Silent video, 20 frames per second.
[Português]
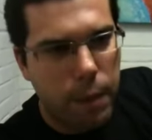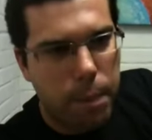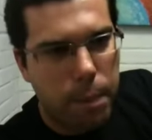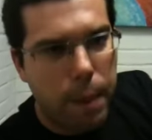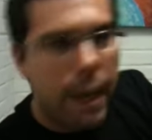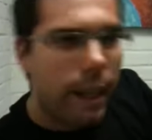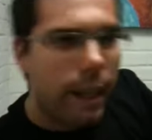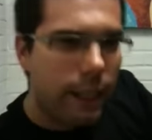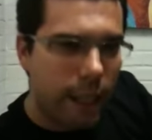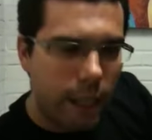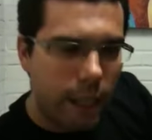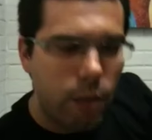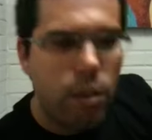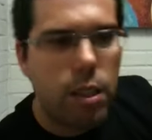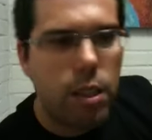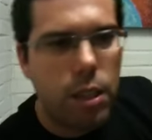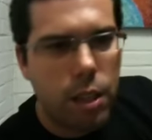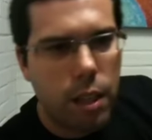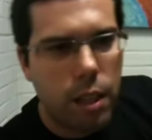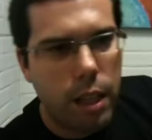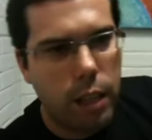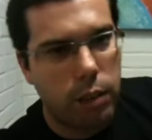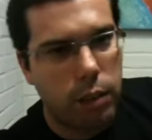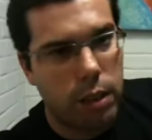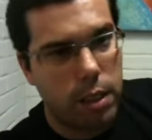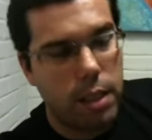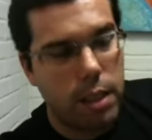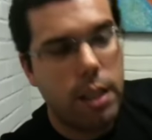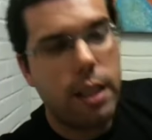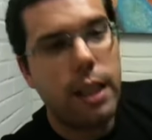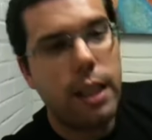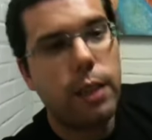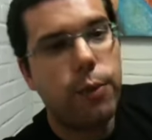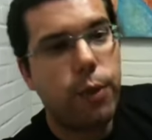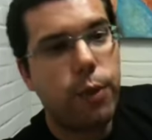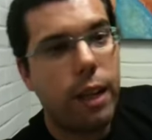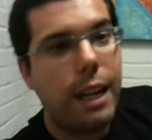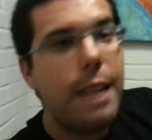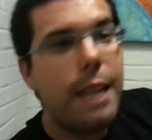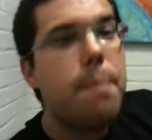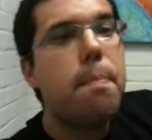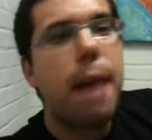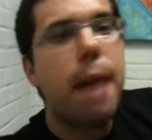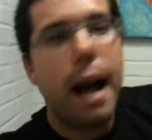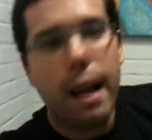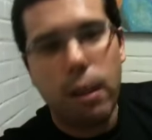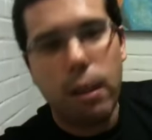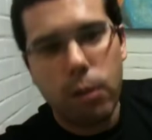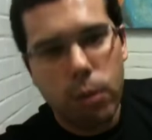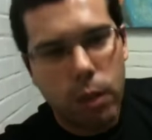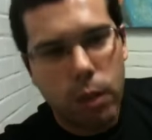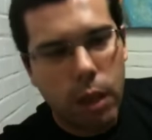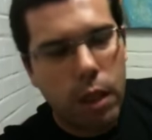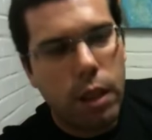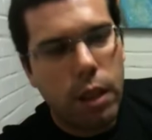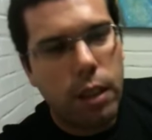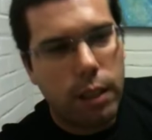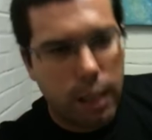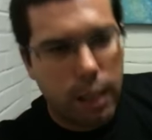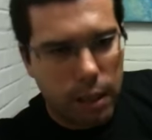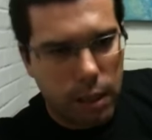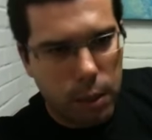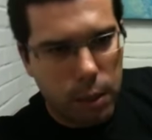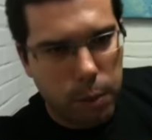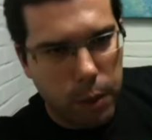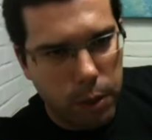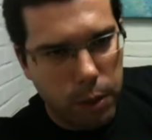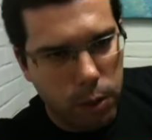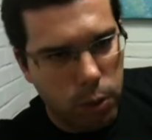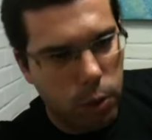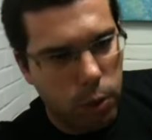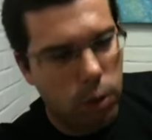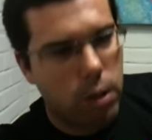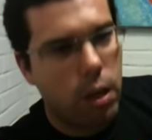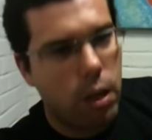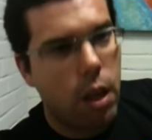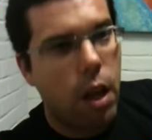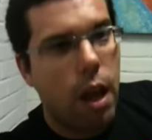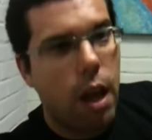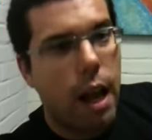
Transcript: perderam esse direito. Esse direito foi limado dessas pessoas.